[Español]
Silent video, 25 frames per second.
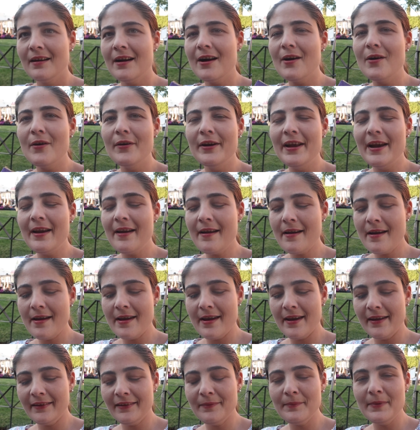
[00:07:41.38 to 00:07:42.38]
Ahora
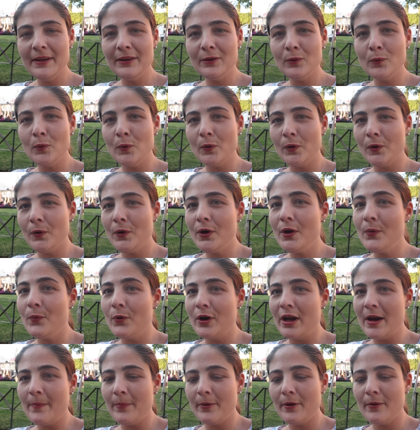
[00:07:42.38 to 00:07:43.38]
es mi turno y
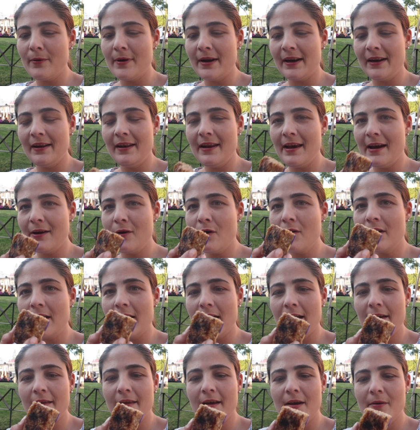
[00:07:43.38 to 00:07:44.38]
voy a probar la
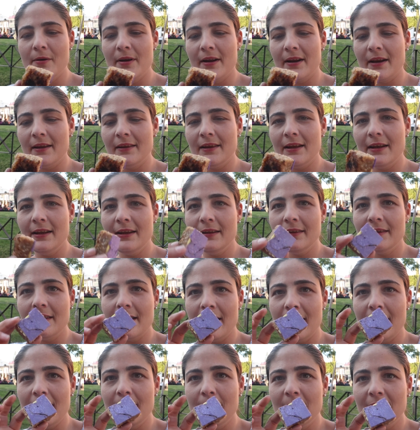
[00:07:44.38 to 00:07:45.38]
cocada, a ver qué tal
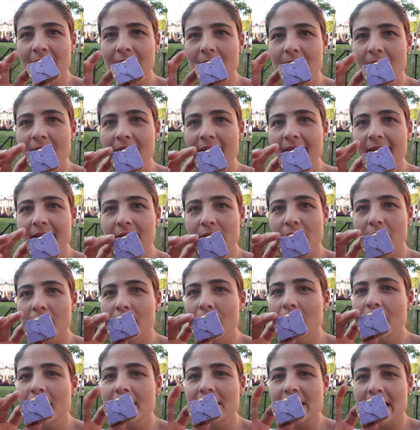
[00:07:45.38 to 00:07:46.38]
está. Él me estaba diciendo
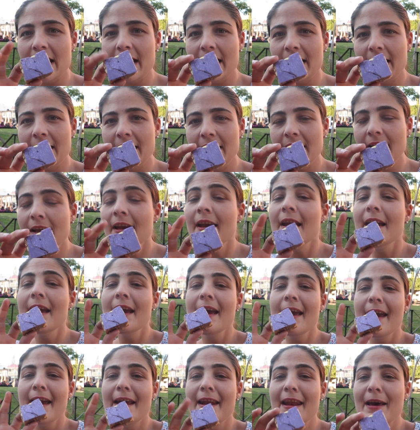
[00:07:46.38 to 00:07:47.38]
que lo que trae aquí
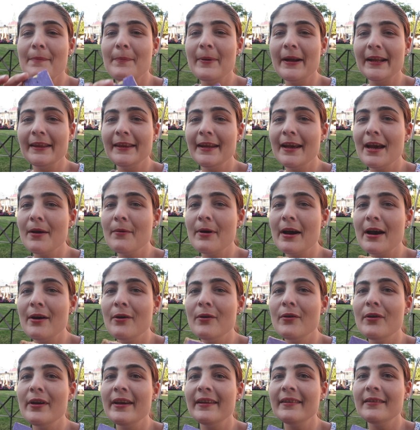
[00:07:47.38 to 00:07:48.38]
en la parte de
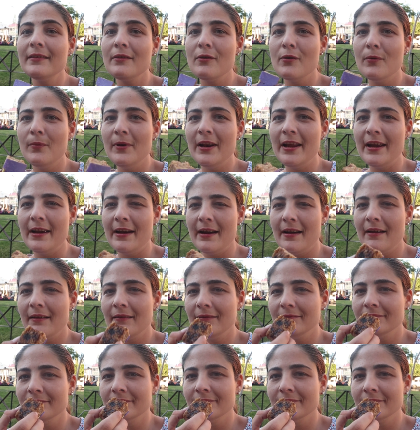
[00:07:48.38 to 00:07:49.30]
abajo es oblea.